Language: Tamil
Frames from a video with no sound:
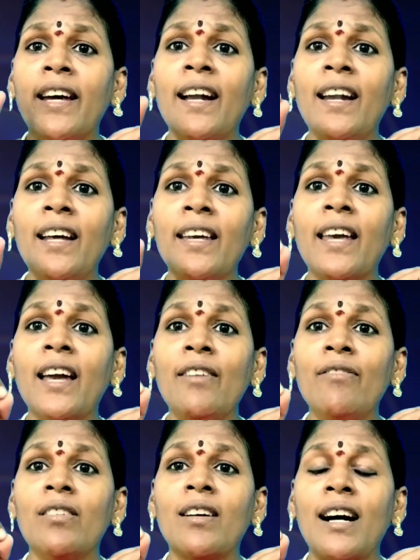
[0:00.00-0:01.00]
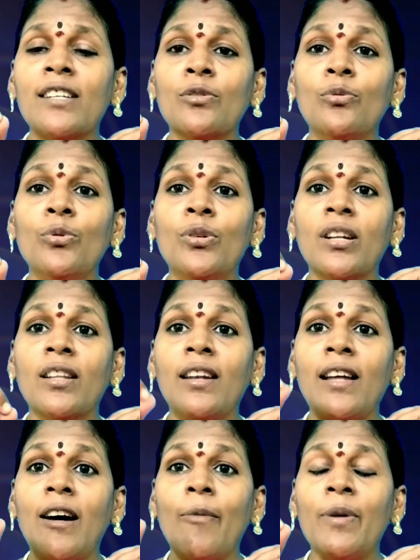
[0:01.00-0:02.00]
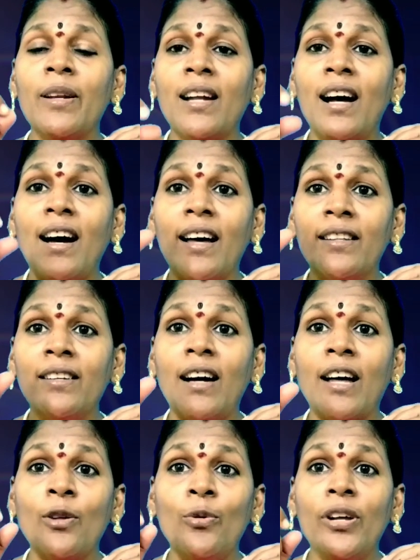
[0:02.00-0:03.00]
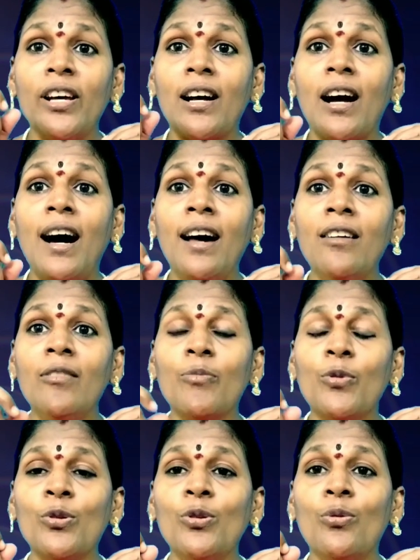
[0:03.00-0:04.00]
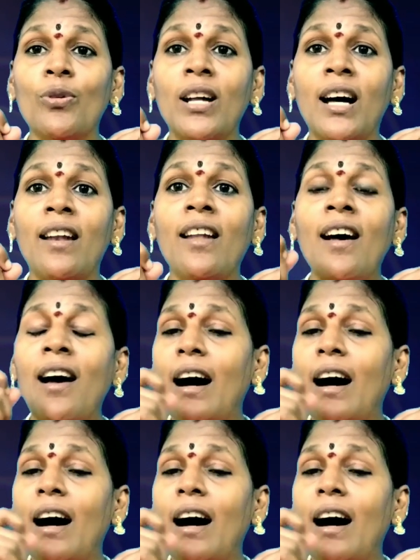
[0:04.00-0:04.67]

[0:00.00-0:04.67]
என்ன ஏன் இவர் காசு கொடுக்கறது இல்லை அப்படின்னா அது அதனுடைய காரணம் புரிந்து கொண்டால்